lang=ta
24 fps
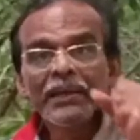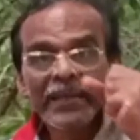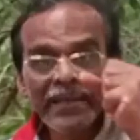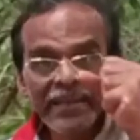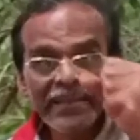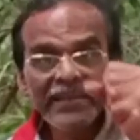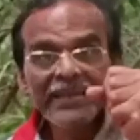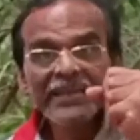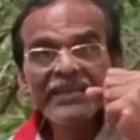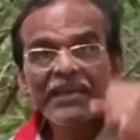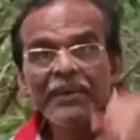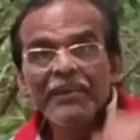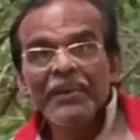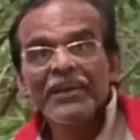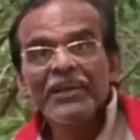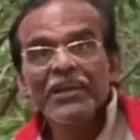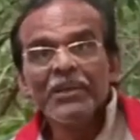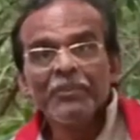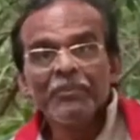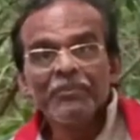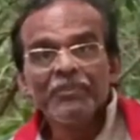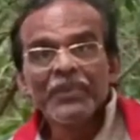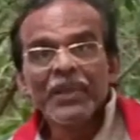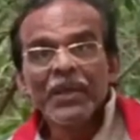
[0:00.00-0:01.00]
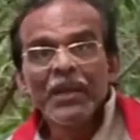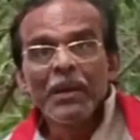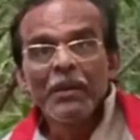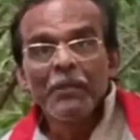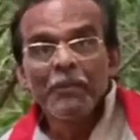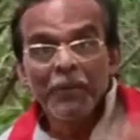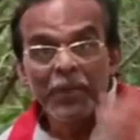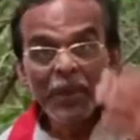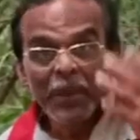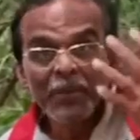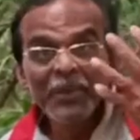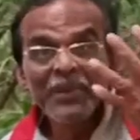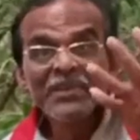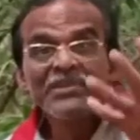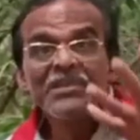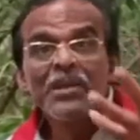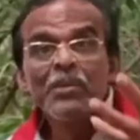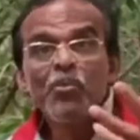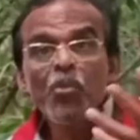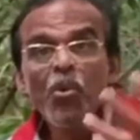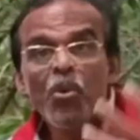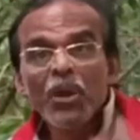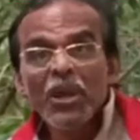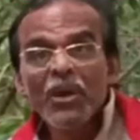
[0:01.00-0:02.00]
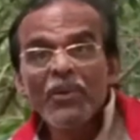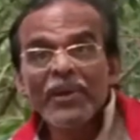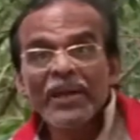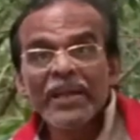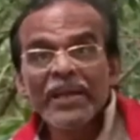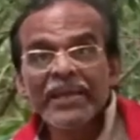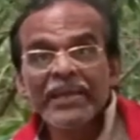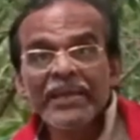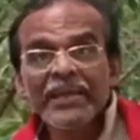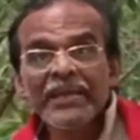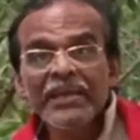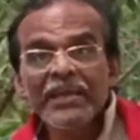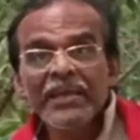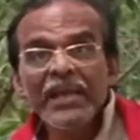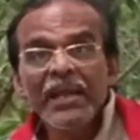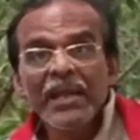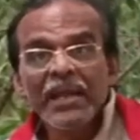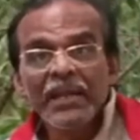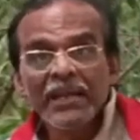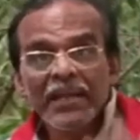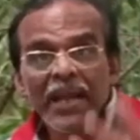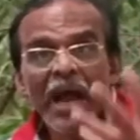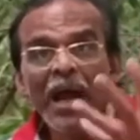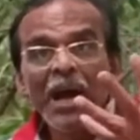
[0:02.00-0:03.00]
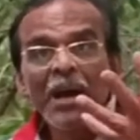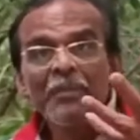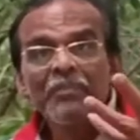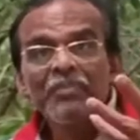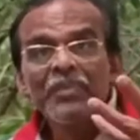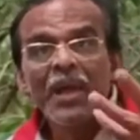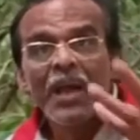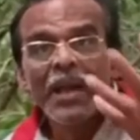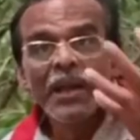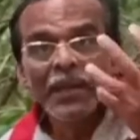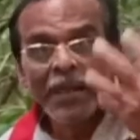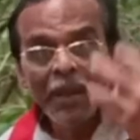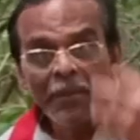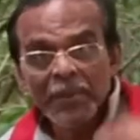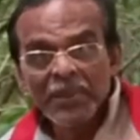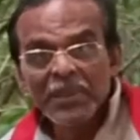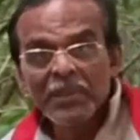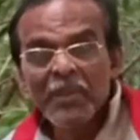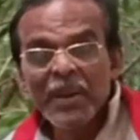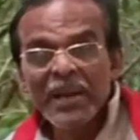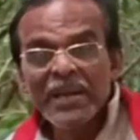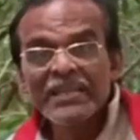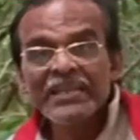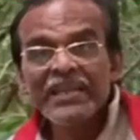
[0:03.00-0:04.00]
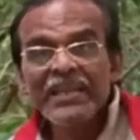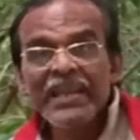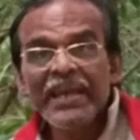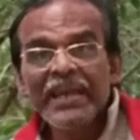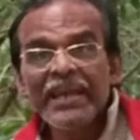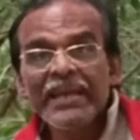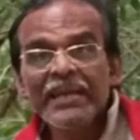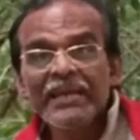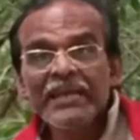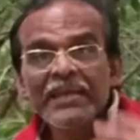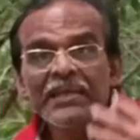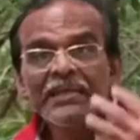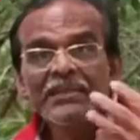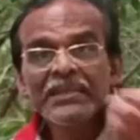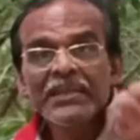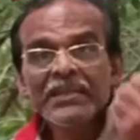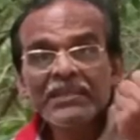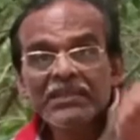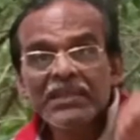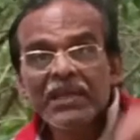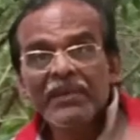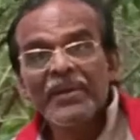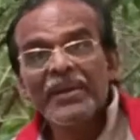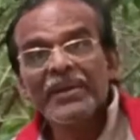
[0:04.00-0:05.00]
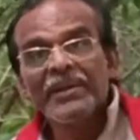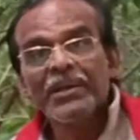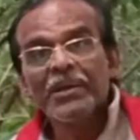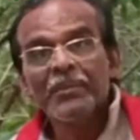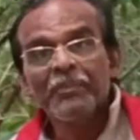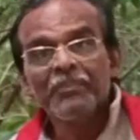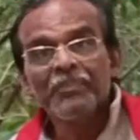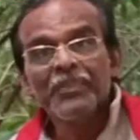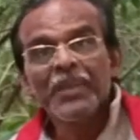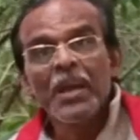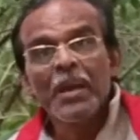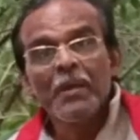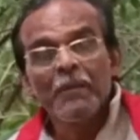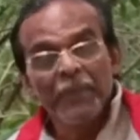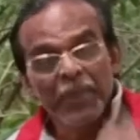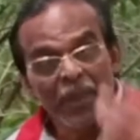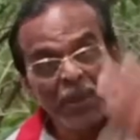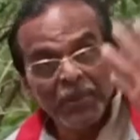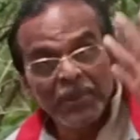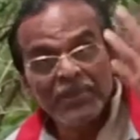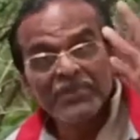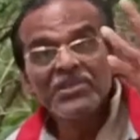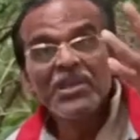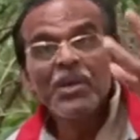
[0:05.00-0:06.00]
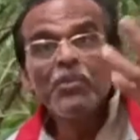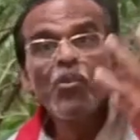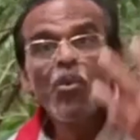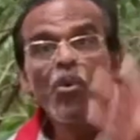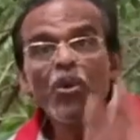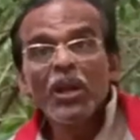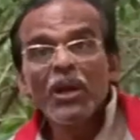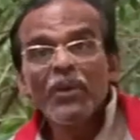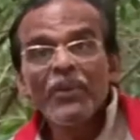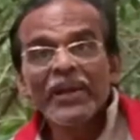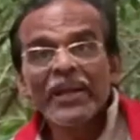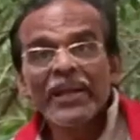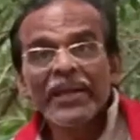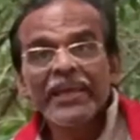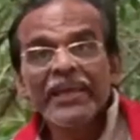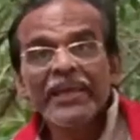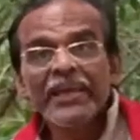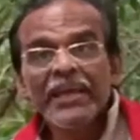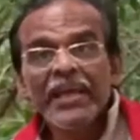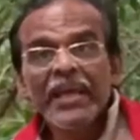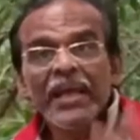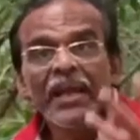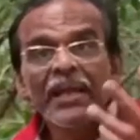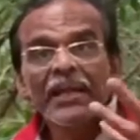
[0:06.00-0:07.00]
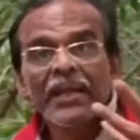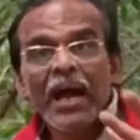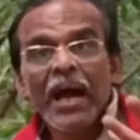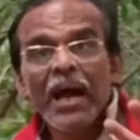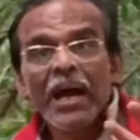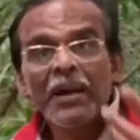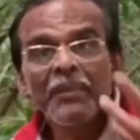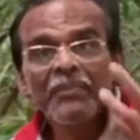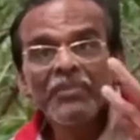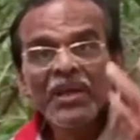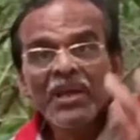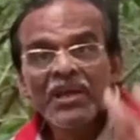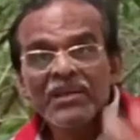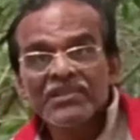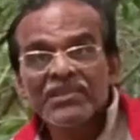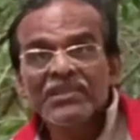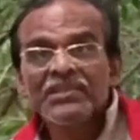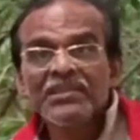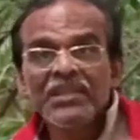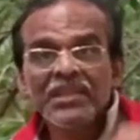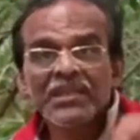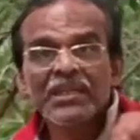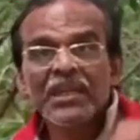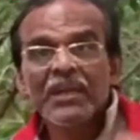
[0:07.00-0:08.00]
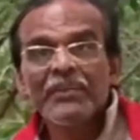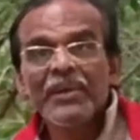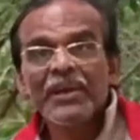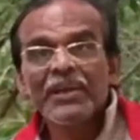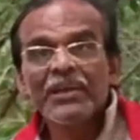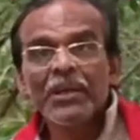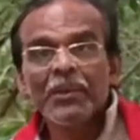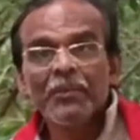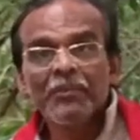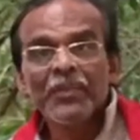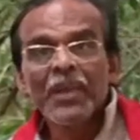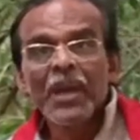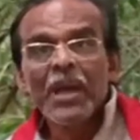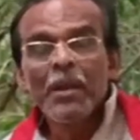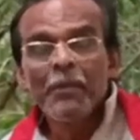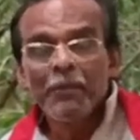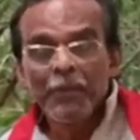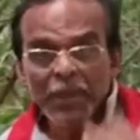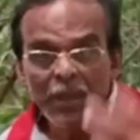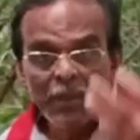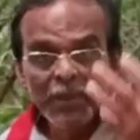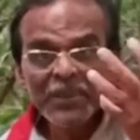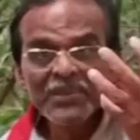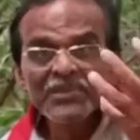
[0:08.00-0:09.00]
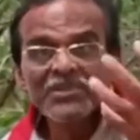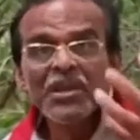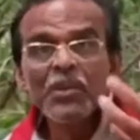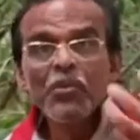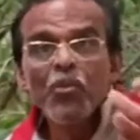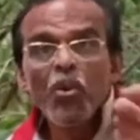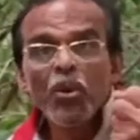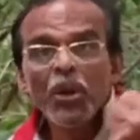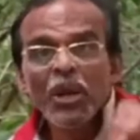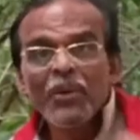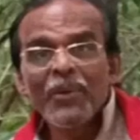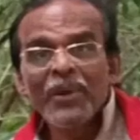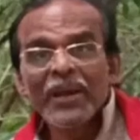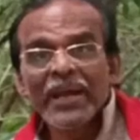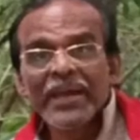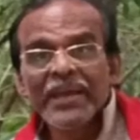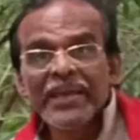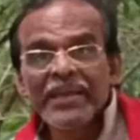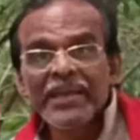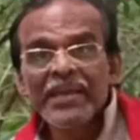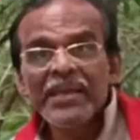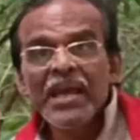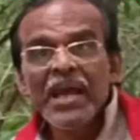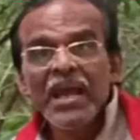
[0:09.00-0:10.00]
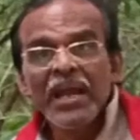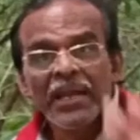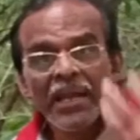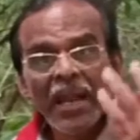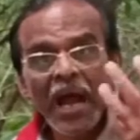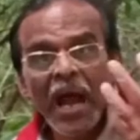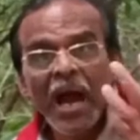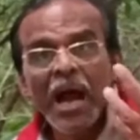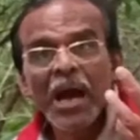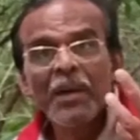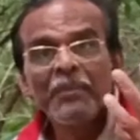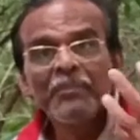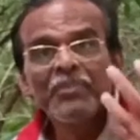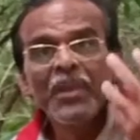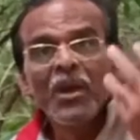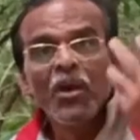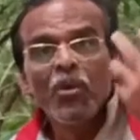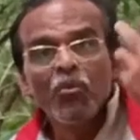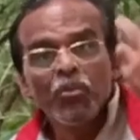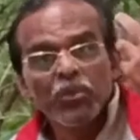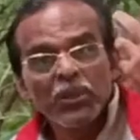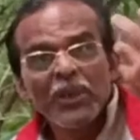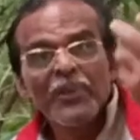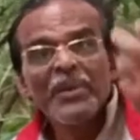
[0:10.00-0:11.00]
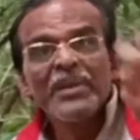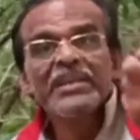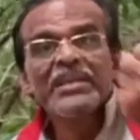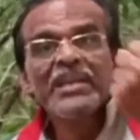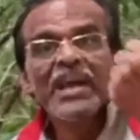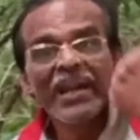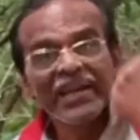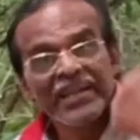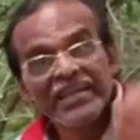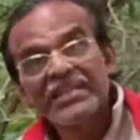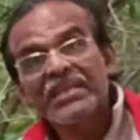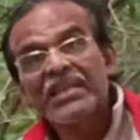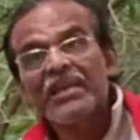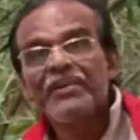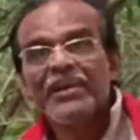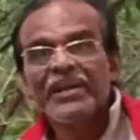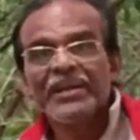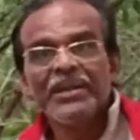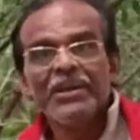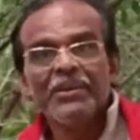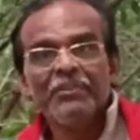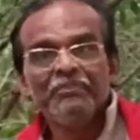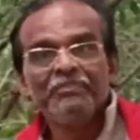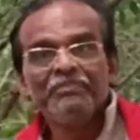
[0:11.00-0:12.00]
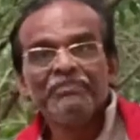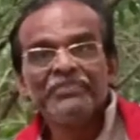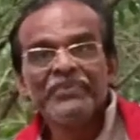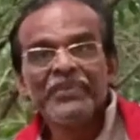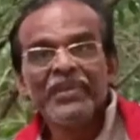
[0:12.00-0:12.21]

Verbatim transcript: கிரகிக்க வேண்டும் பிரபஞ்சம் மூலவனை நாம் நமது மனதிலே நிறுத்த வேண்டும் பிரபஞ்சம் மூலவனை நாம் சிந்திக்க வேண்டும் பிரபஞ்ச மூலவனை நாம் உதவிக்கு அழைக்க வேண்டும்